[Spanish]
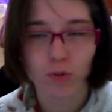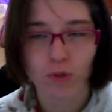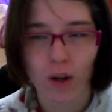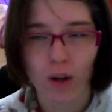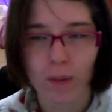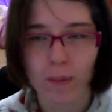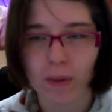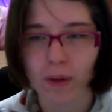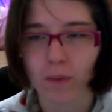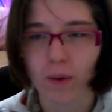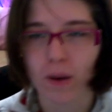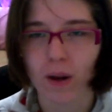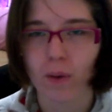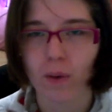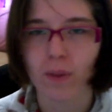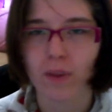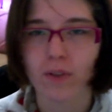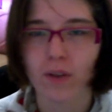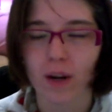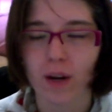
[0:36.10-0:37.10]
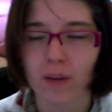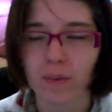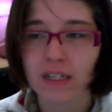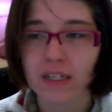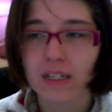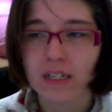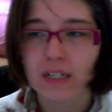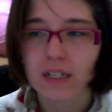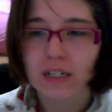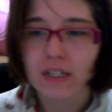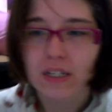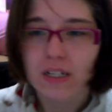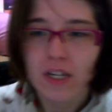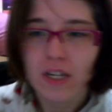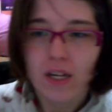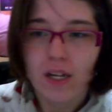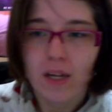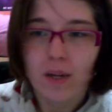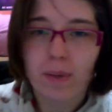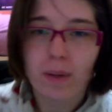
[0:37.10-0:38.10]
la película cuando la vi.
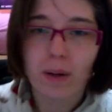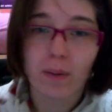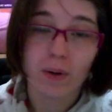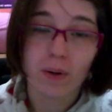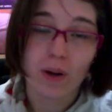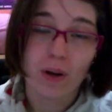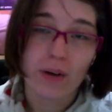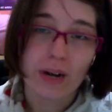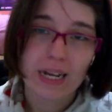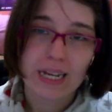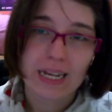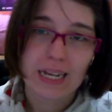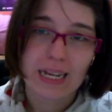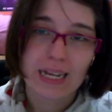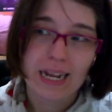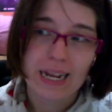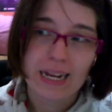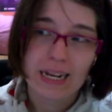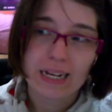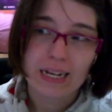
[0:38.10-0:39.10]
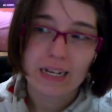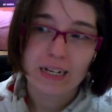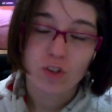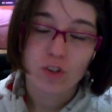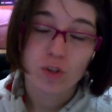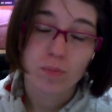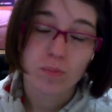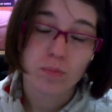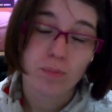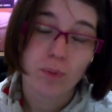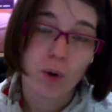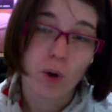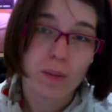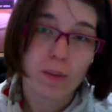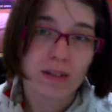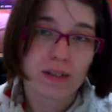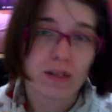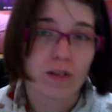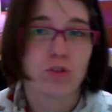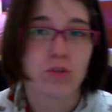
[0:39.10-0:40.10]
Pero bueno, ahora que estoy un poco
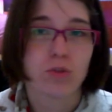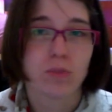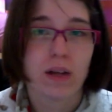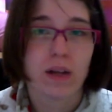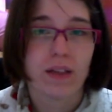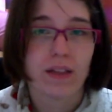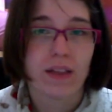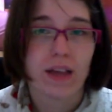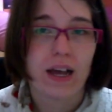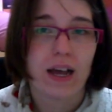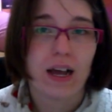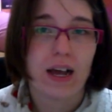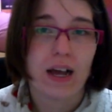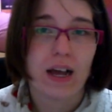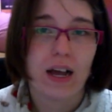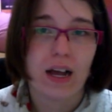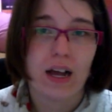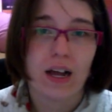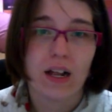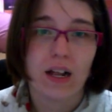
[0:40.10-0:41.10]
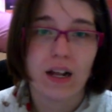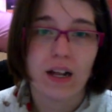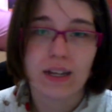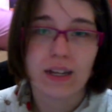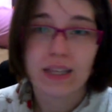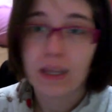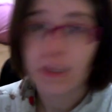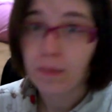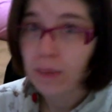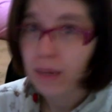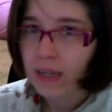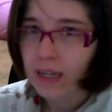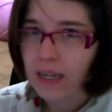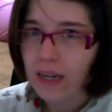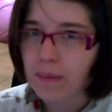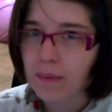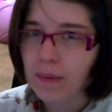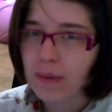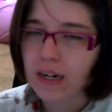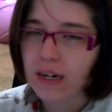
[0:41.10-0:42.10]
más acostumbrada a Ghibli,
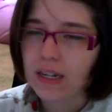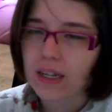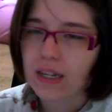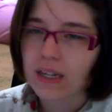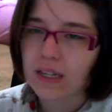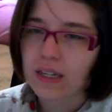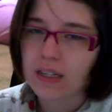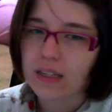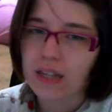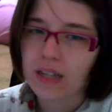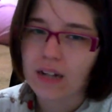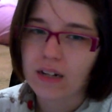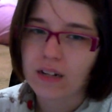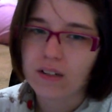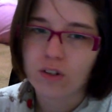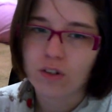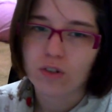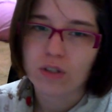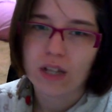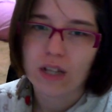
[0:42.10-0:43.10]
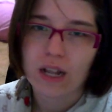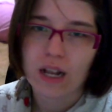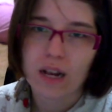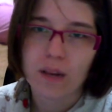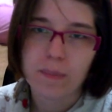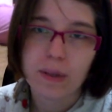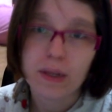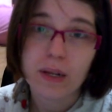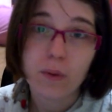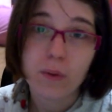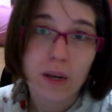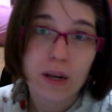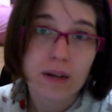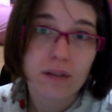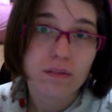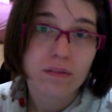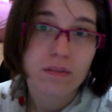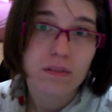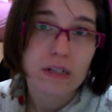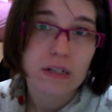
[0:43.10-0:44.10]
a ver qué tal se nos da la película.
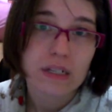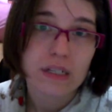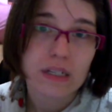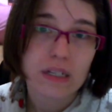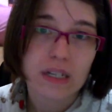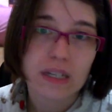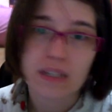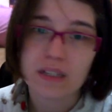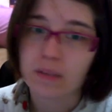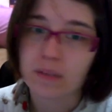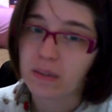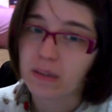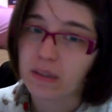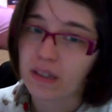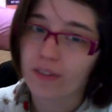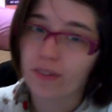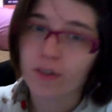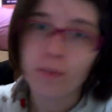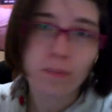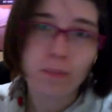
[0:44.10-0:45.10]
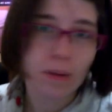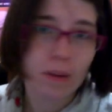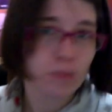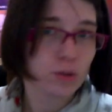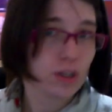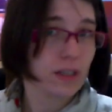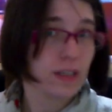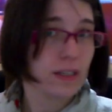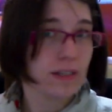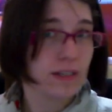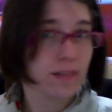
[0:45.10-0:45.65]
Así que sin más dilación, vamos allá.